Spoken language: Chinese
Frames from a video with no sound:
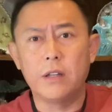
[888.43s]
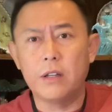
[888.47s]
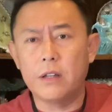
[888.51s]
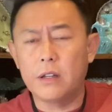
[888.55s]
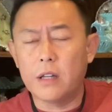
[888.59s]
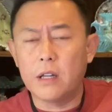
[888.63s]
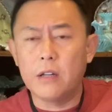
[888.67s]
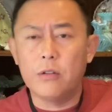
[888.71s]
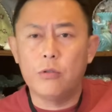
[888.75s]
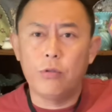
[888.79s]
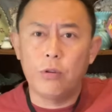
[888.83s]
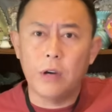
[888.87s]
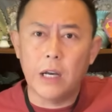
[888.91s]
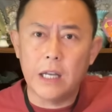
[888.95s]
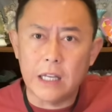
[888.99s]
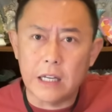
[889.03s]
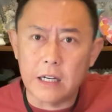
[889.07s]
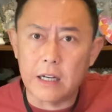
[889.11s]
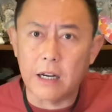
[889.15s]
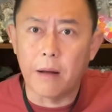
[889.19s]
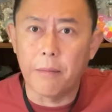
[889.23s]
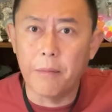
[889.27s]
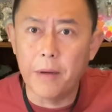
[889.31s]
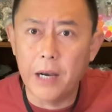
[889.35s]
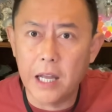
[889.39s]
咱咱缺你
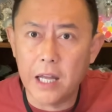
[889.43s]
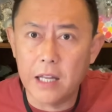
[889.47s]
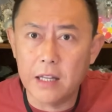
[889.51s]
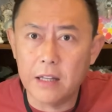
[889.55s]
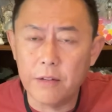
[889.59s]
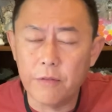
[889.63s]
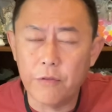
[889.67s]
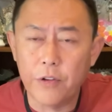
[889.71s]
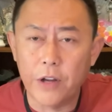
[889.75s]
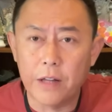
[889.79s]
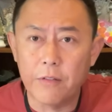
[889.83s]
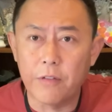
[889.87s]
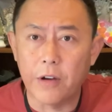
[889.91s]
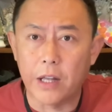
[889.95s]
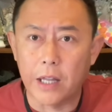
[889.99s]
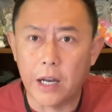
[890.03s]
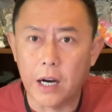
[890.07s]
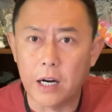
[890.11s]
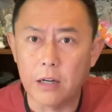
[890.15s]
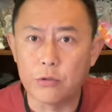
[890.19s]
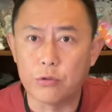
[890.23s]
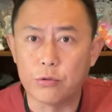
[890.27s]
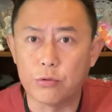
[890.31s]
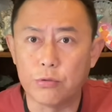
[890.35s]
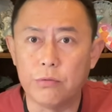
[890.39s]
什么了？你非得往那
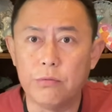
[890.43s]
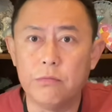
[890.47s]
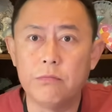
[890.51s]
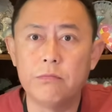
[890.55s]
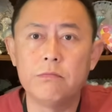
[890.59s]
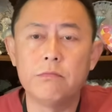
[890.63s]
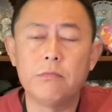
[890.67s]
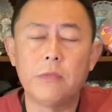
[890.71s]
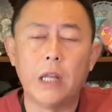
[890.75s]
儿去？